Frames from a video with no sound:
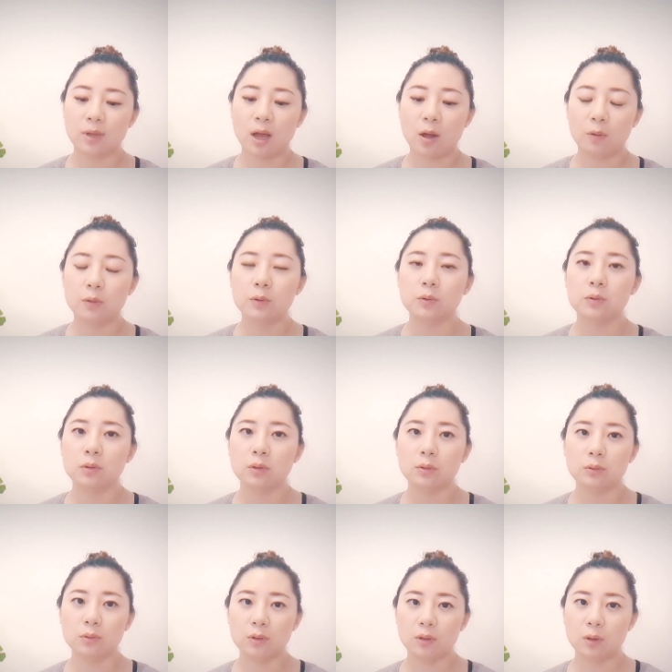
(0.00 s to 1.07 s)
讨论最
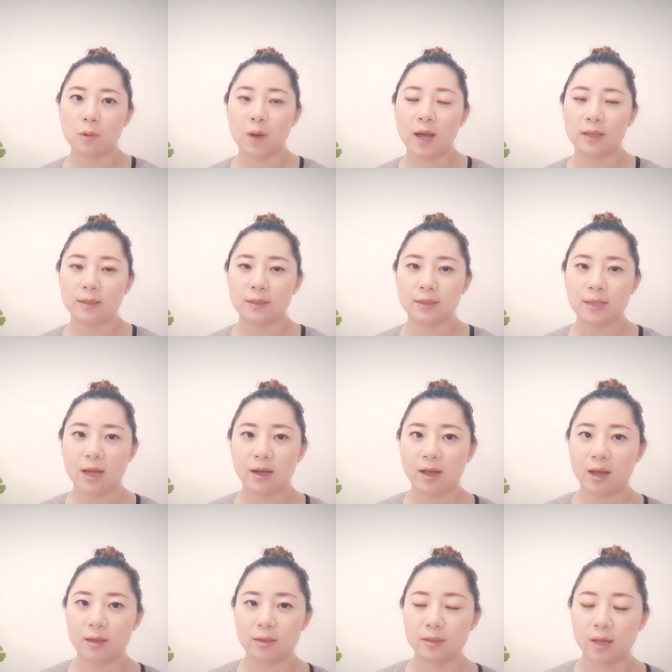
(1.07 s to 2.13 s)
多的话题大
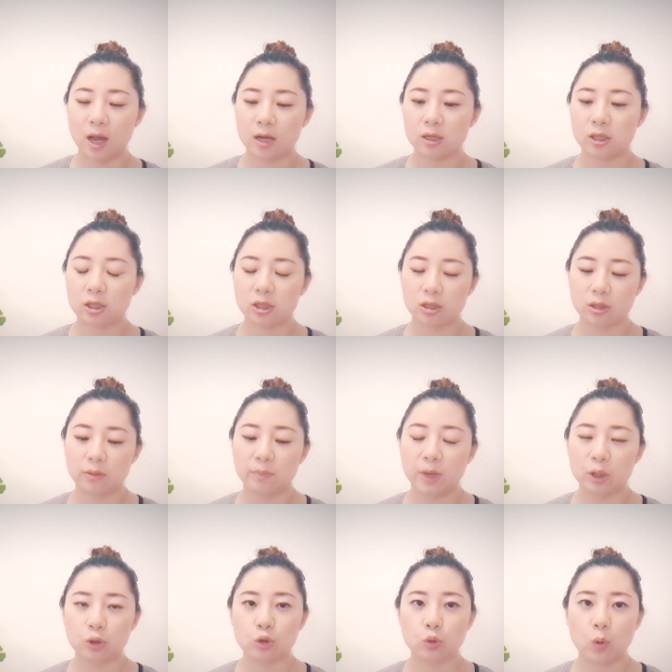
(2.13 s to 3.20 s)
概应该是
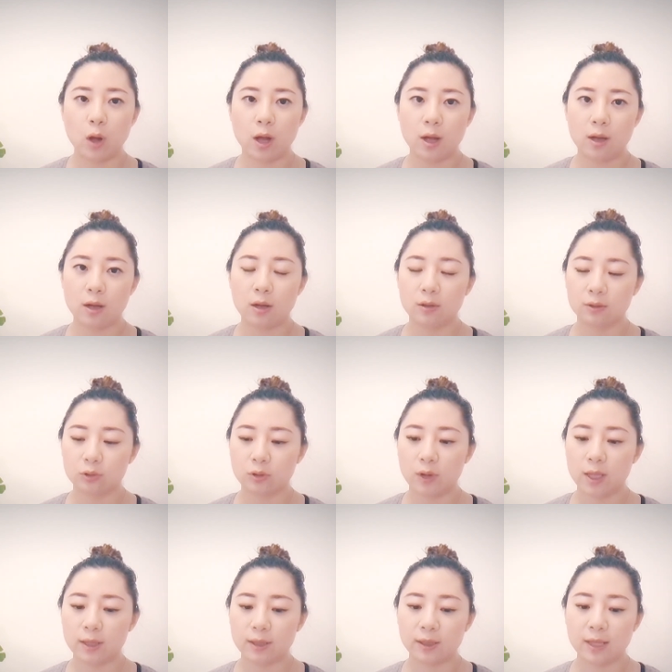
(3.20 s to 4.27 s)
美妆
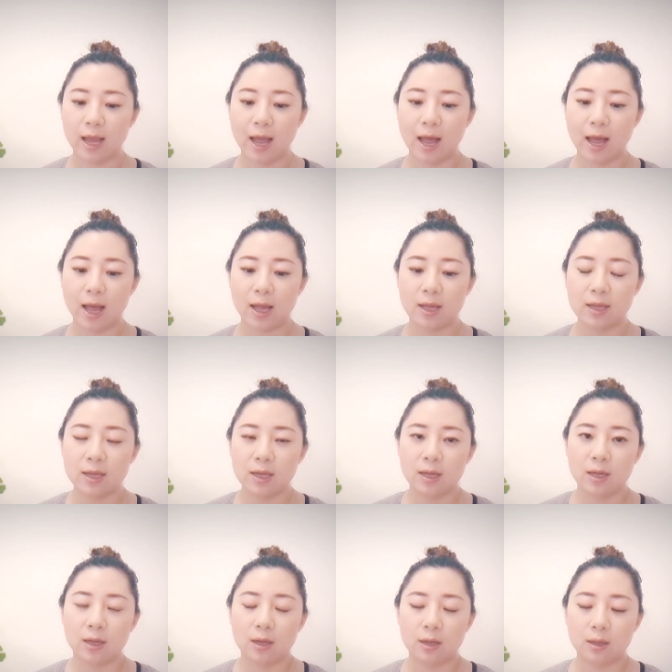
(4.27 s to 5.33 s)
穿搭，
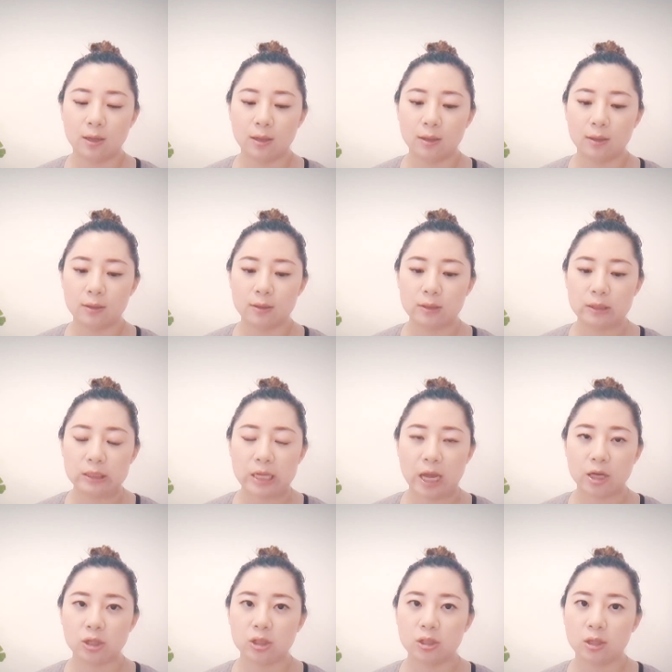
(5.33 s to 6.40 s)
呃，
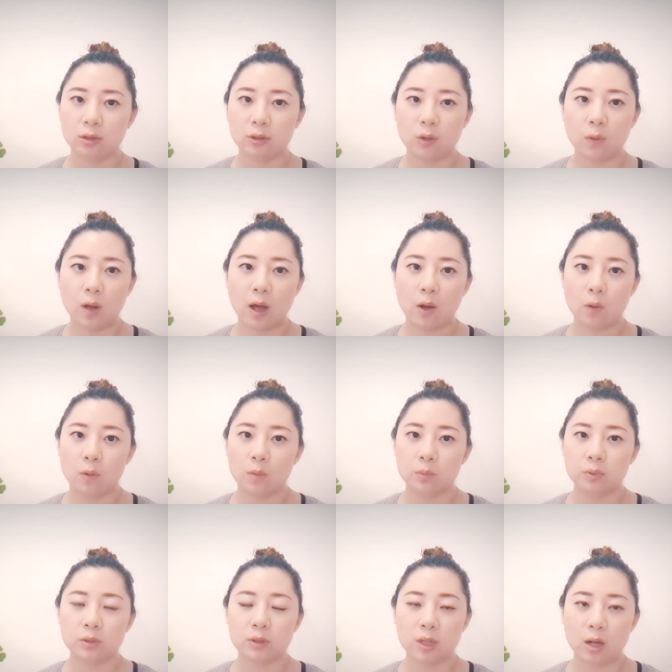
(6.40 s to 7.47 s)
男生的话我
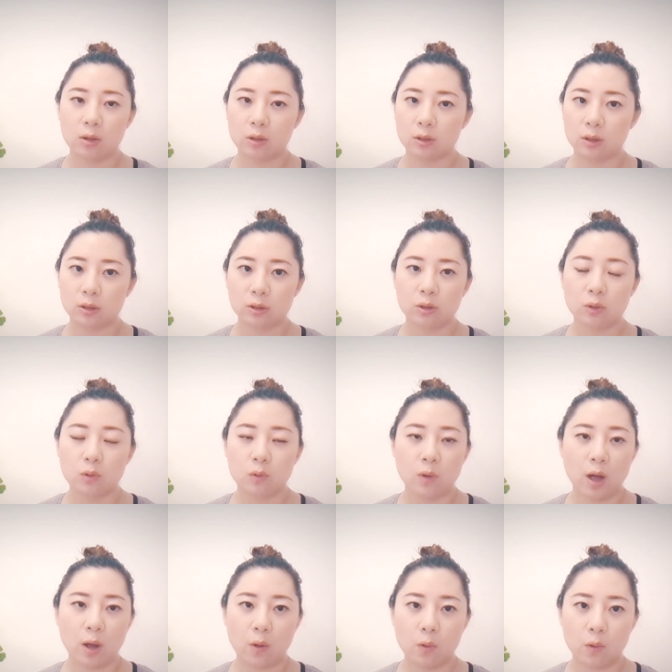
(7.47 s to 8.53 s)
不知道，可能是户
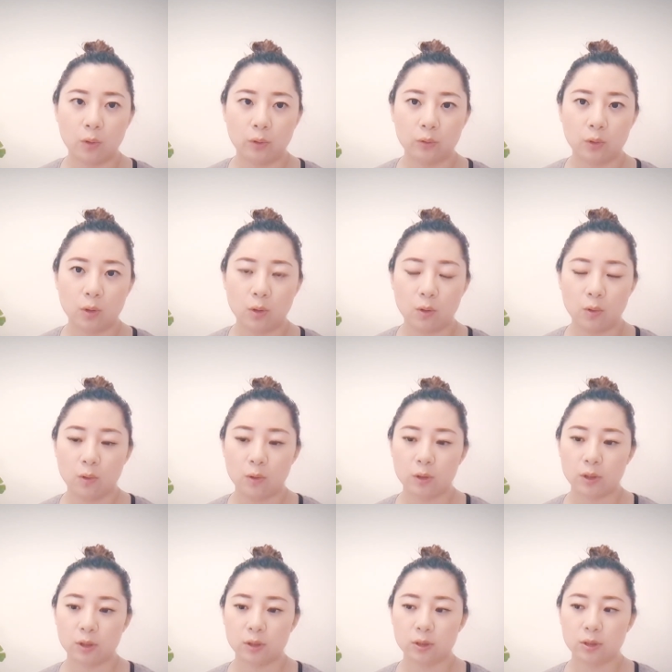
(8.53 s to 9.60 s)
外活动或
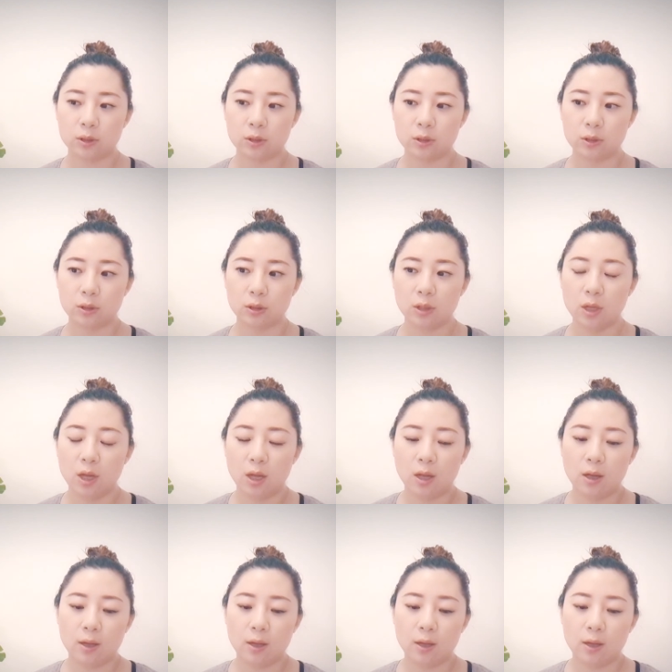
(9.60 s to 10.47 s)
者是，